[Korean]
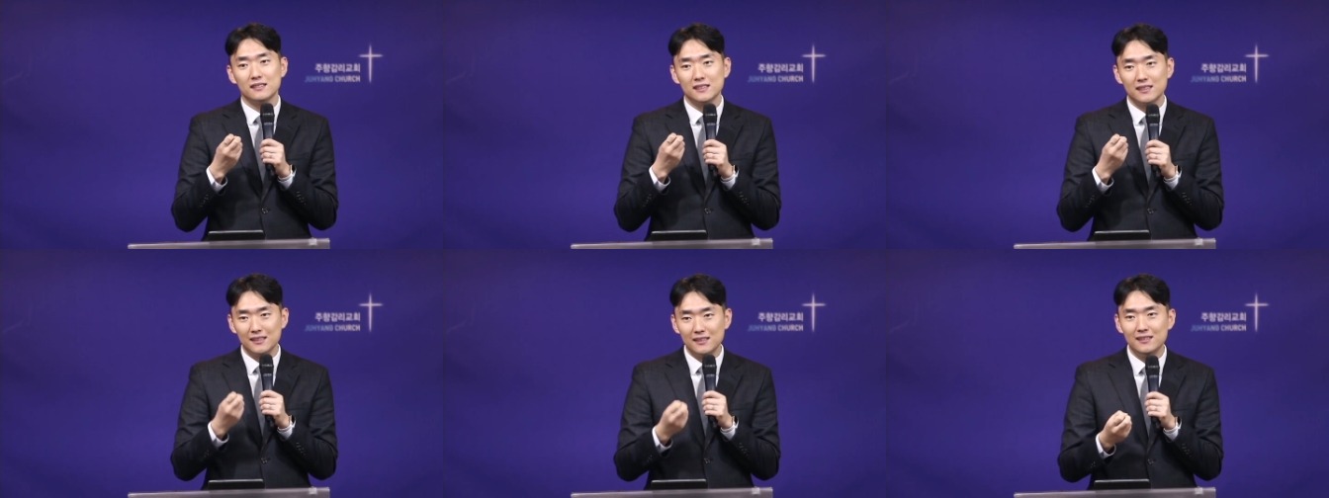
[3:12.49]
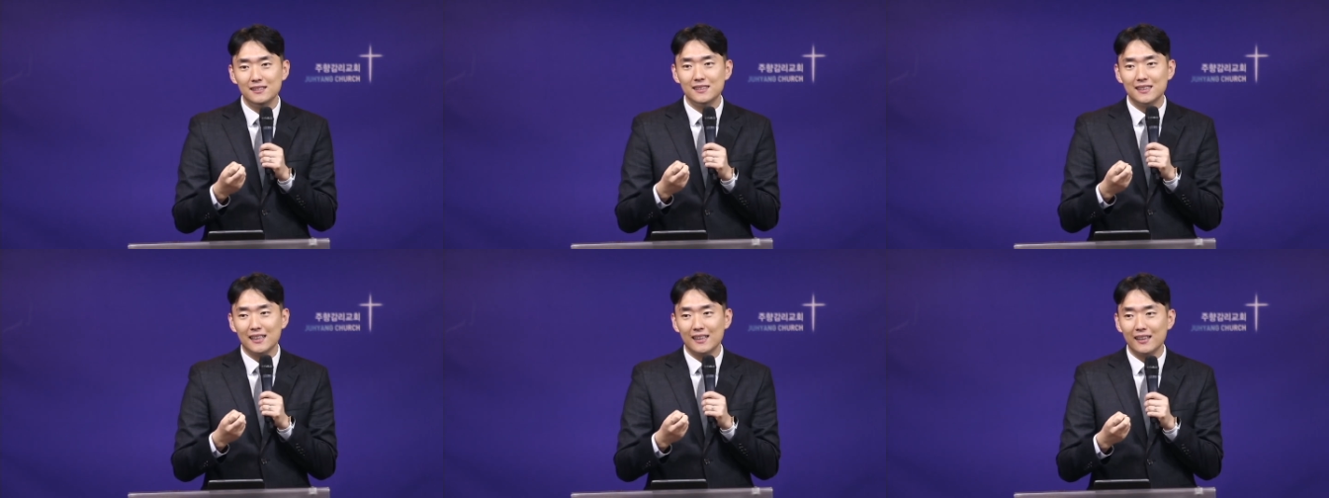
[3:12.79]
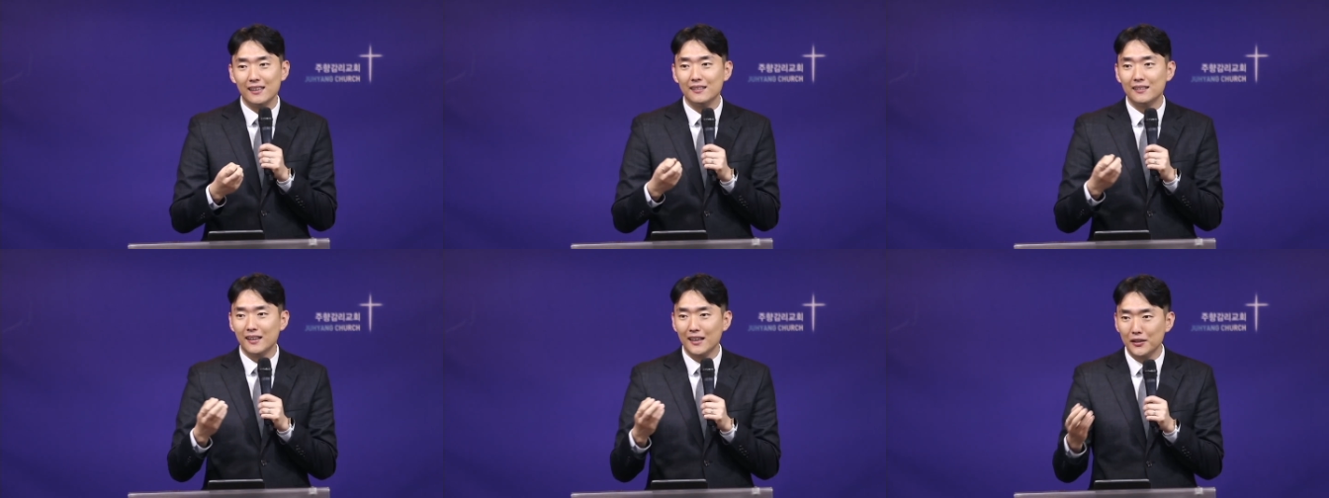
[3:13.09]

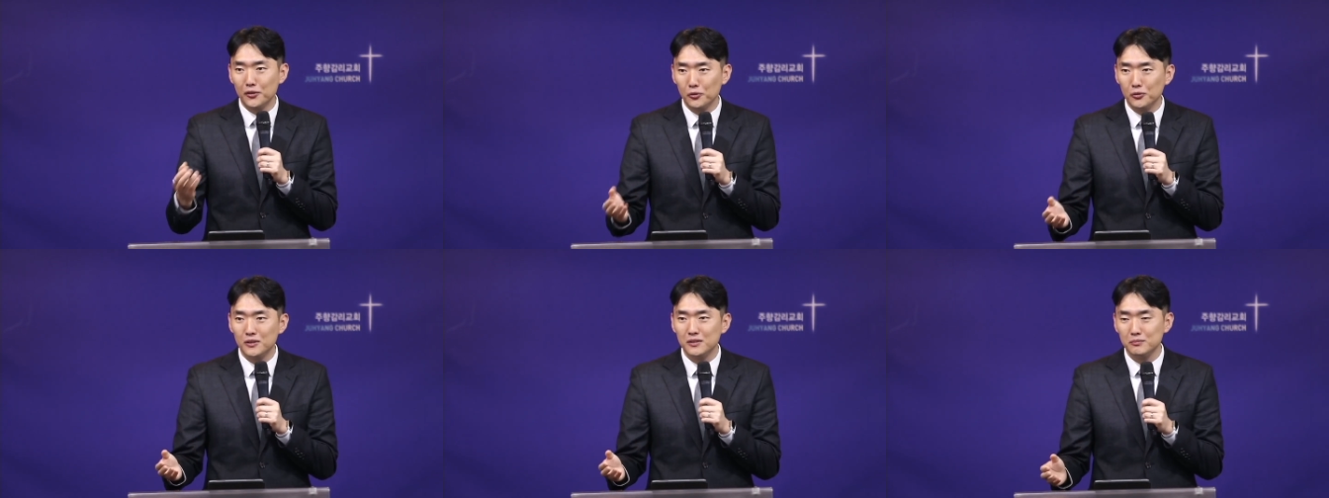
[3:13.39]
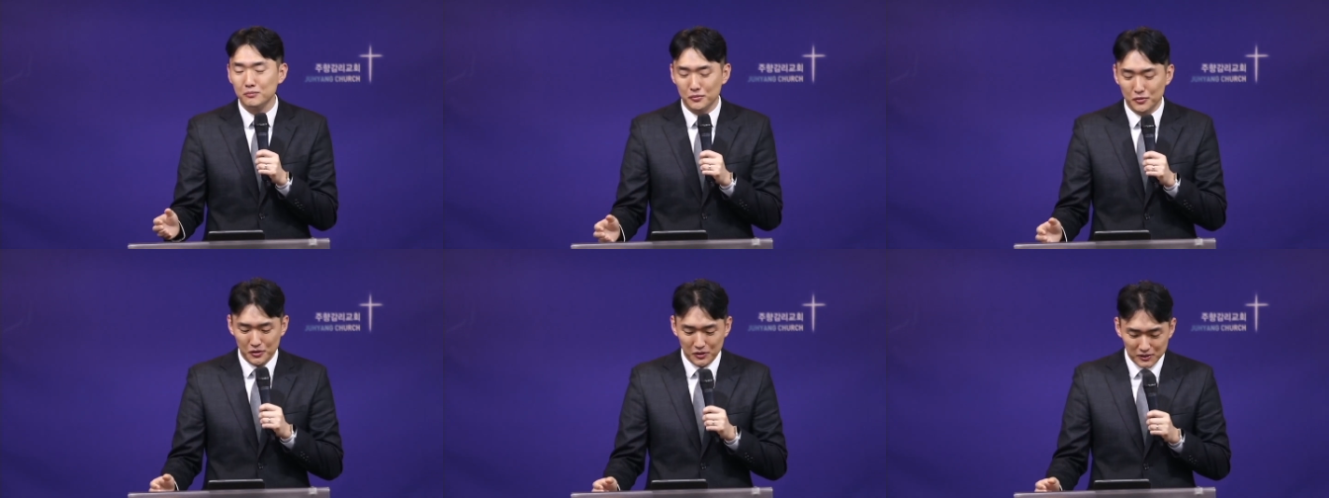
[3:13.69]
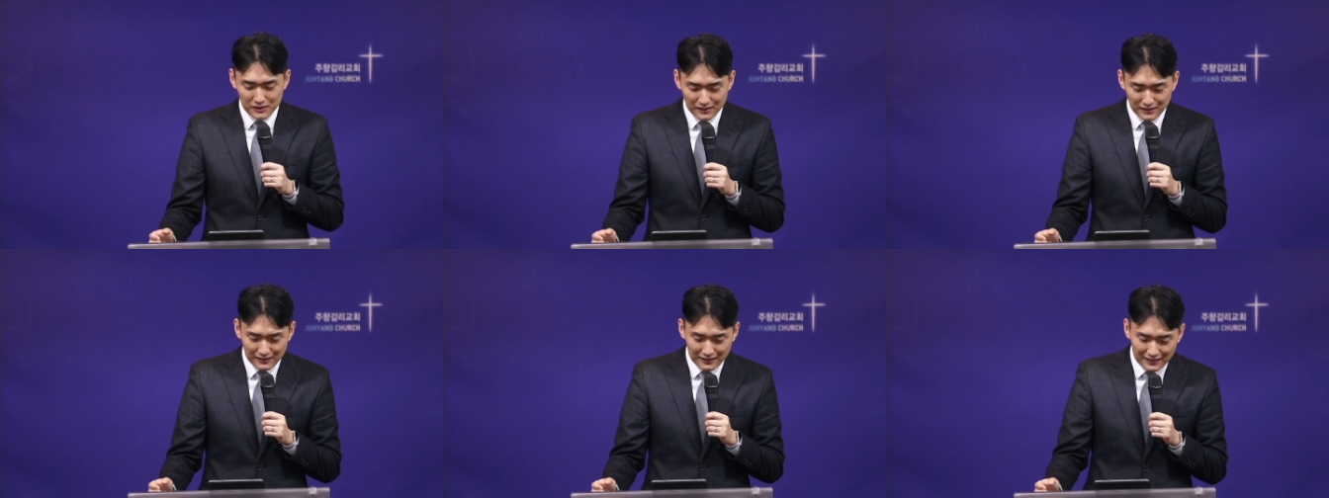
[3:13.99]
신자의 태도는
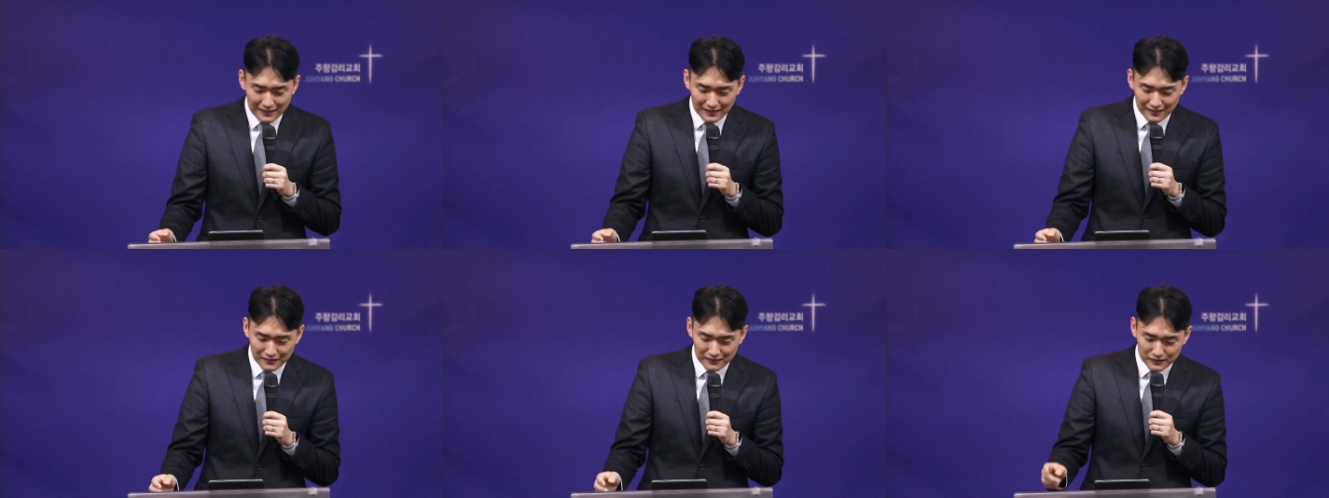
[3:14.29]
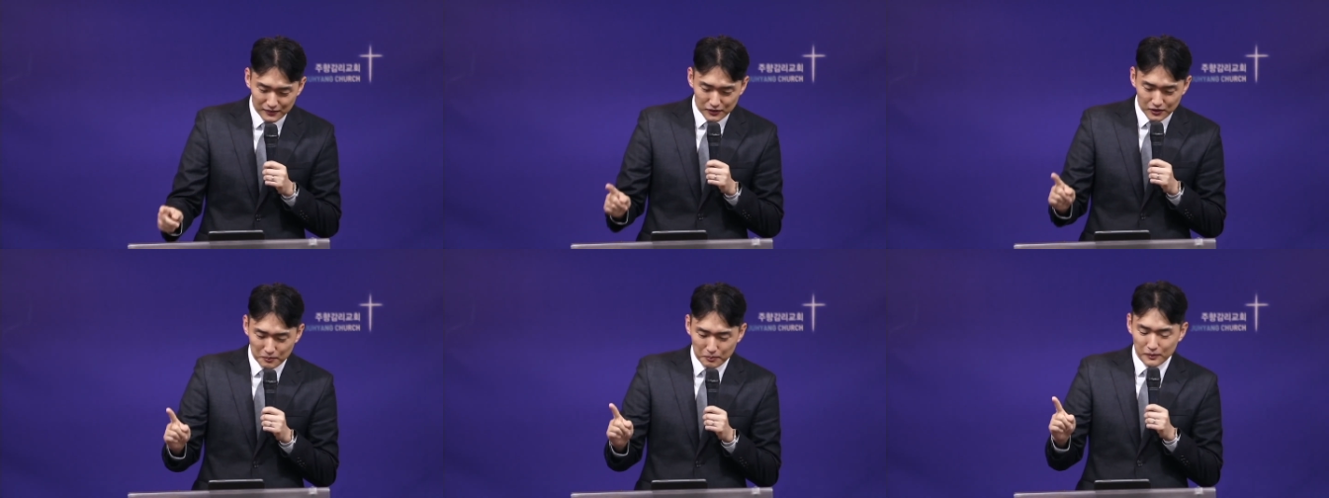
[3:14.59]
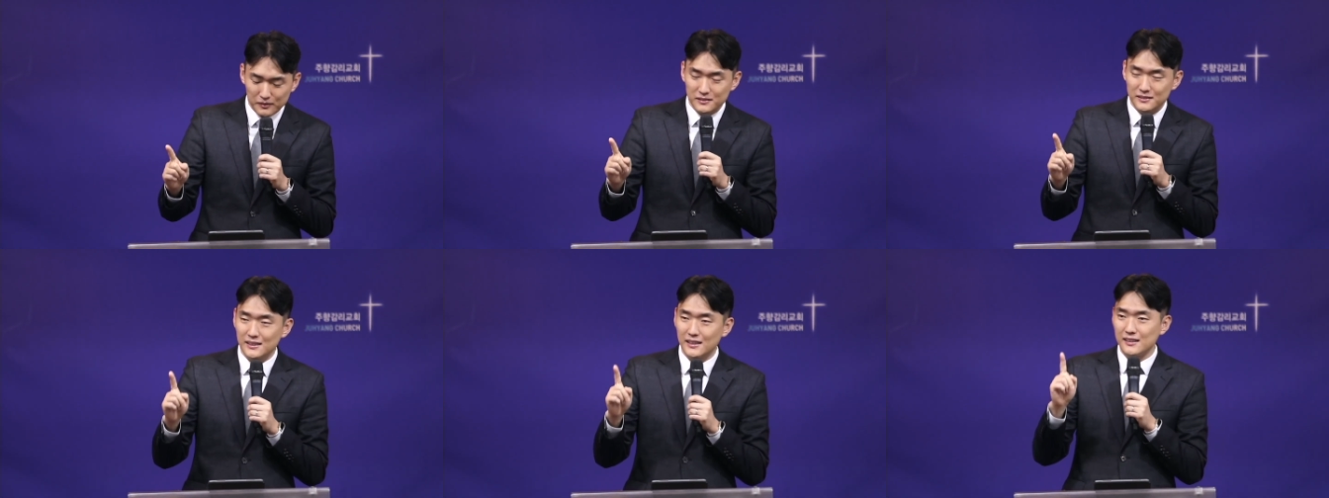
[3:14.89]
무엇인가? 첫
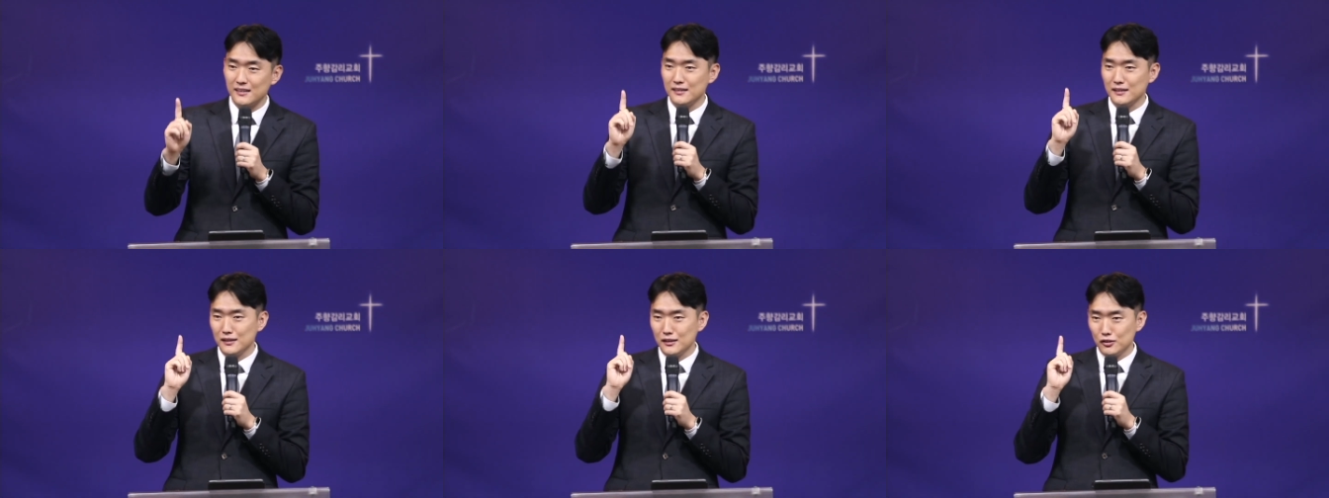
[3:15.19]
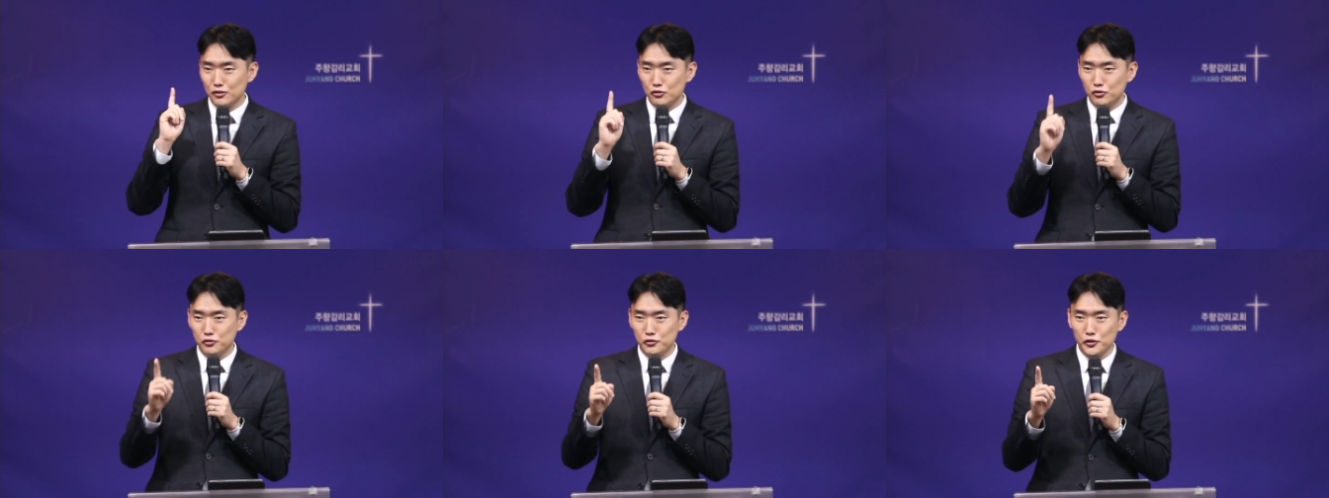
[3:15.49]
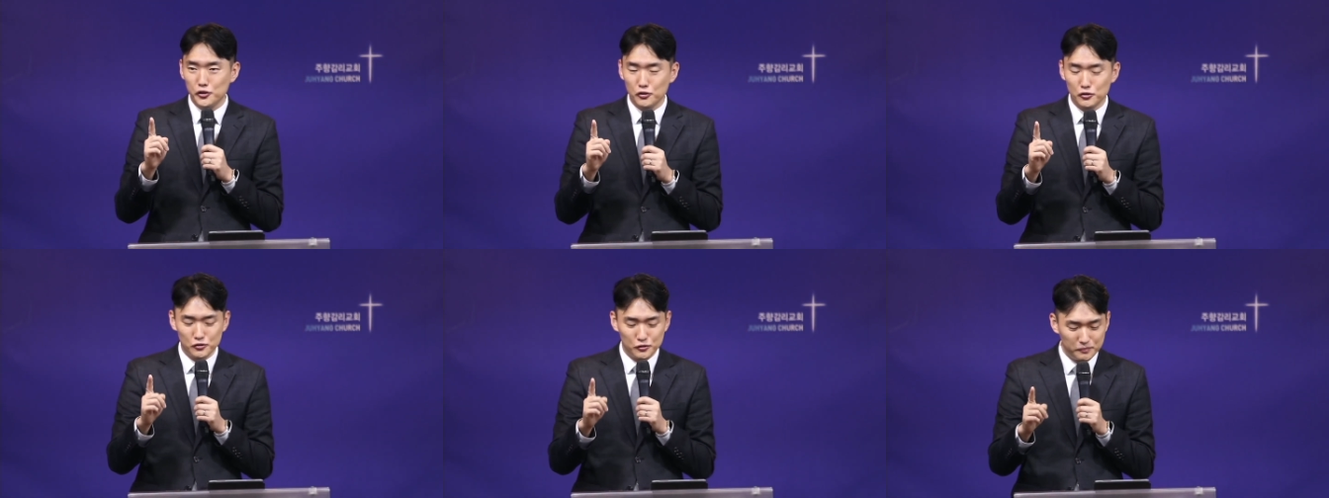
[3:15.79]
번째는
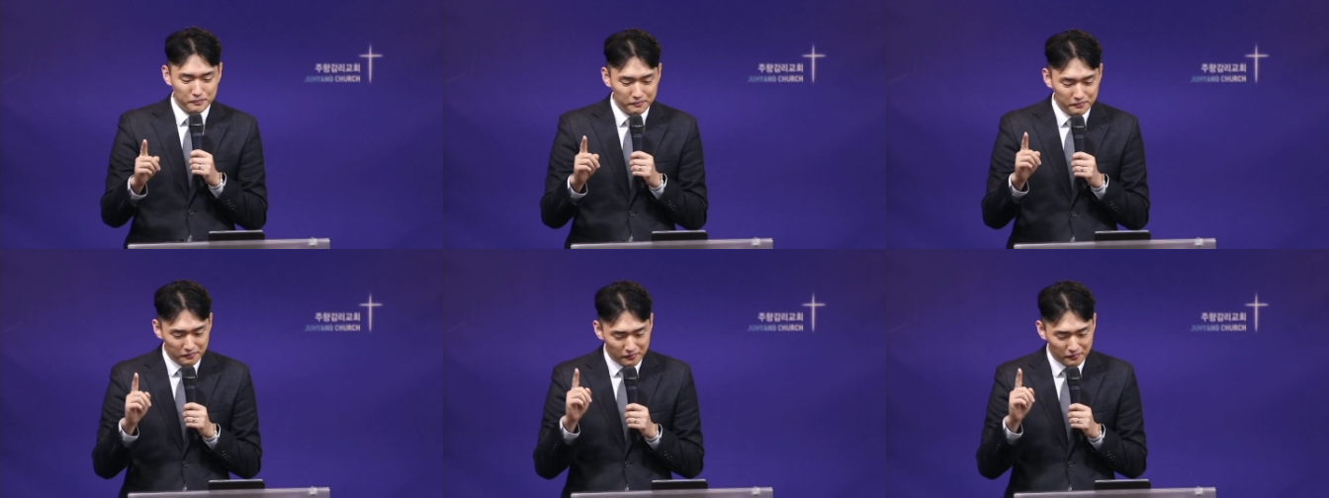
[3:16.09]
두려움,